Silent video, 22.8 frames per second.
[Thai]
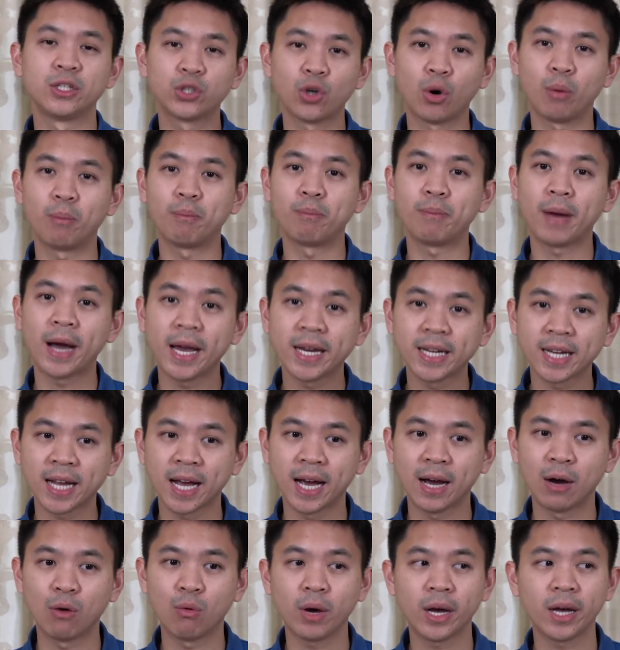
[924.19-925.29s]
ชมบ้าน
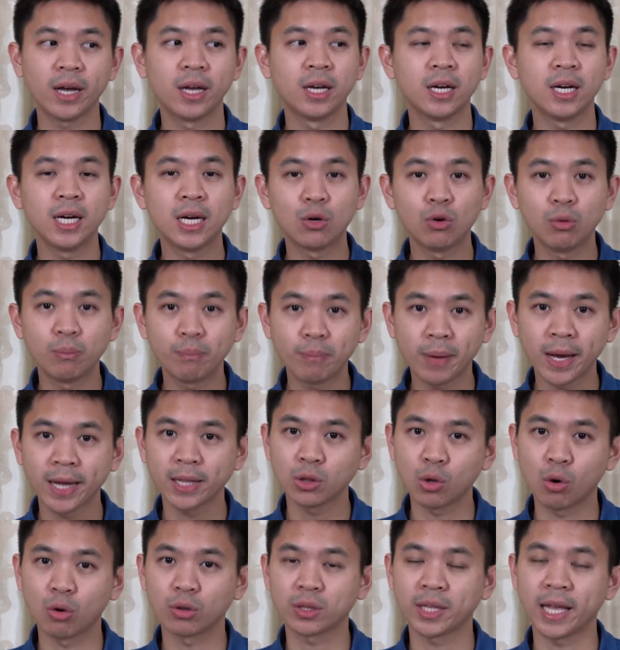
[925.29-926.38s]
เขาว่าเออคุณป้า
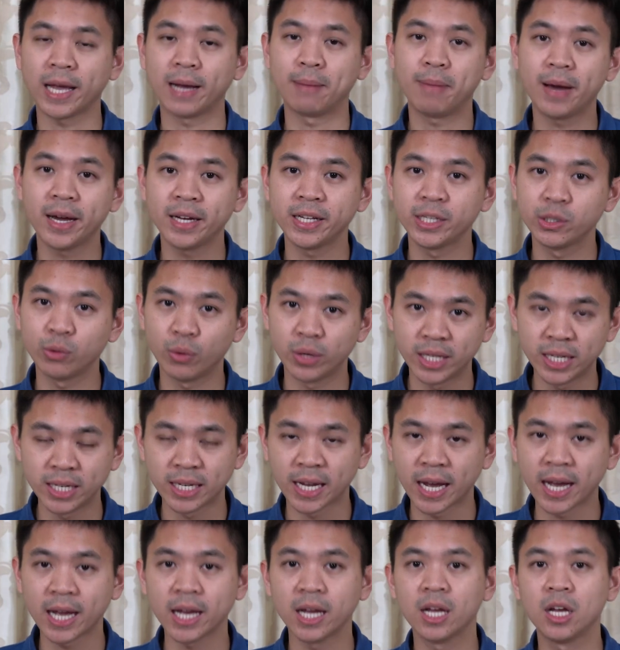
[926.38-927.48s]
ตกแต่งบ้านสวยดี
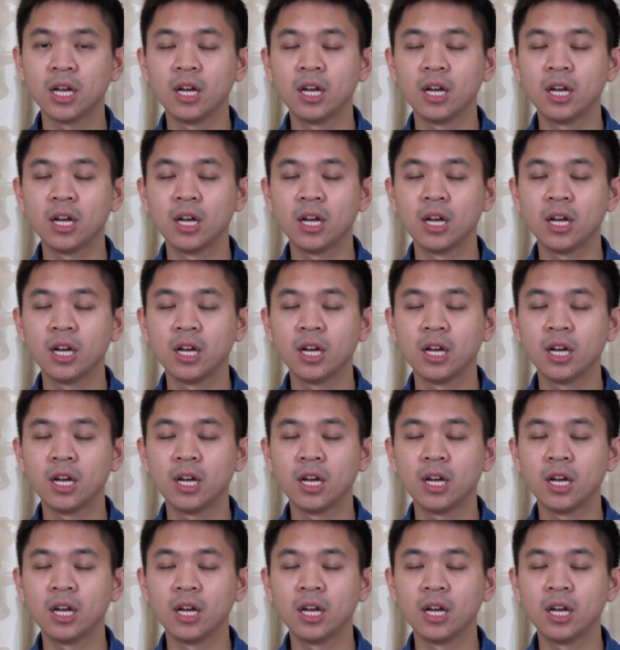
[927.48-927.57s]
นะ